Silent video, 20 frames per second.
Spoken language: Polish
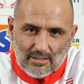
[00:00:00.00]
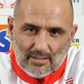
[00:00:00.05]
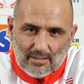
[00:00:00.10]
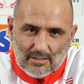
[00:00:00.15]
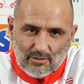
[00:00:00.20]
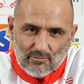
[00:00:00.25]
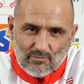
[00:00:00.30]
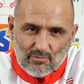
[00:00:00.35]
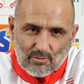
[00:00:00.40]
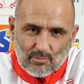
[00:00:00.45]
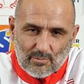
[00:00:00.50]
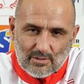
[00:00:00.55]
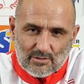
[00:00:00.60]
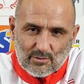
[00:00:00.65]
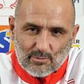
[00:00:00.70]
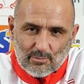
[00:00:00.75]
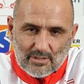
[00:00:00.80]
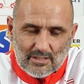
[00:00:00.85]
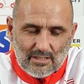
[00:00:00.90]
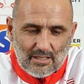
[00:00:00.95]

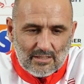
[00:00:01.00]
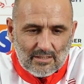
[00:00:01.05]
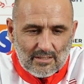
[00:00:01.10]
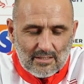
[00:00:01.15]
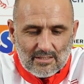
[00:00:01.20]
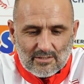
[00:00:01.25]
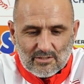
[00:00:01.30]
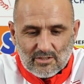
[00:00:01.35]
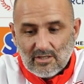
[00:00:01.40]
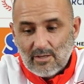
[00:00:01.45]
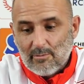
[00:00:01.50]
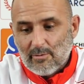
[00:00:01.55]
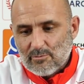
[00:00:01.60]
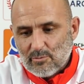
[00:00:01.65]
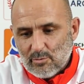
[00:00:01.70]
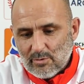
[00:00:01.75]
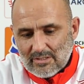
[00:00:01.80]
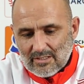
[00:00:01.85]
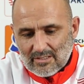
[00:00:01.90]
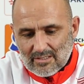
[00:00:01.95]
informacji medialnej. A że nie mam
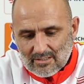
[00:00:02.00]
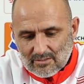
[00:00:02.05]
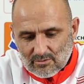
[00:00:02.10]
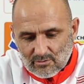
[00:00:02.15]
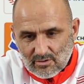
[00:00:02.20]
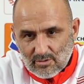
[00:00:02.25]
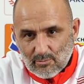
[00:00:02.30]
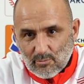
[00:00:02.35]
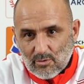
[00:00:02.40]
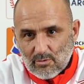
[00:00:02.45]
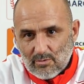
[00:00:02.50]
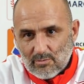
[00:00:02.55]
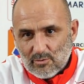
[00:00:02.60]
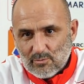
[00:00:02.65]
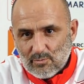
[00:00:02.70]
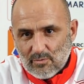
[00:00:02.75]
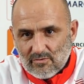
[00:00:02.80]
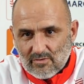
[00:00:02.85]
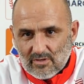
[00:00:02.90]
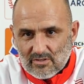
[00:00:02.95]
Twittera, to nie mogłem
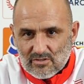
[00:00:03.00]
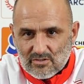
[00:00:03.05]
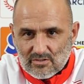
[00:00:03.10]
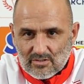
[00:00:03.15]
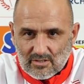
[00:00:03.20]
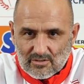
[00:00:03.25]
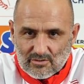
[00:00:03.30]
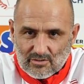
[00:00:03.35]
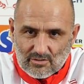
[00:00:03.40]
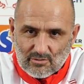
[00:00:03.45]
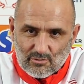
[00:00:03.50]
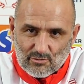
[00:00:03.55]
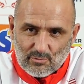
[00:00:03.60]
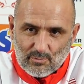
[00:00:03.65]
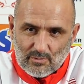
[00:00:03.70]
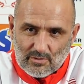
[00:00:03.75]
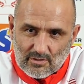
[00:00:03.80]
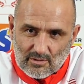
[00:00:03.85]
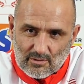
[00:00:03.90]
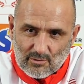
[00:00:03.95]
odpowiedzieć, także ktoś
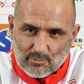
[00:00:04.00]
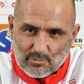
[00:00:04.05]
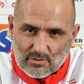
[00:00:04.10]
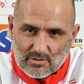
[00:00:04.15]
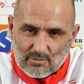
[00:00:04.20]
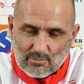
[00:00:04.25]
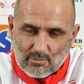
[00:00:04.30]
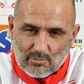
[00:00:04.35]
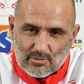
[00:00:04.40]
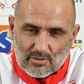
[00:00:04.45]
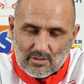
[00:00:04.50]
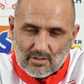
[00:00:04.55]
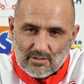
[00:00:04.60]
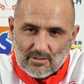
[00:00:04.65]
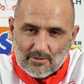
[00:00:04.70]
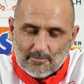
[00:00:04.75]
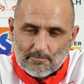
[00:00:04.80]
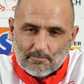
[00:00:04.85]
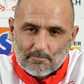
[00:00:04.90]
mi tylko przesłał screena.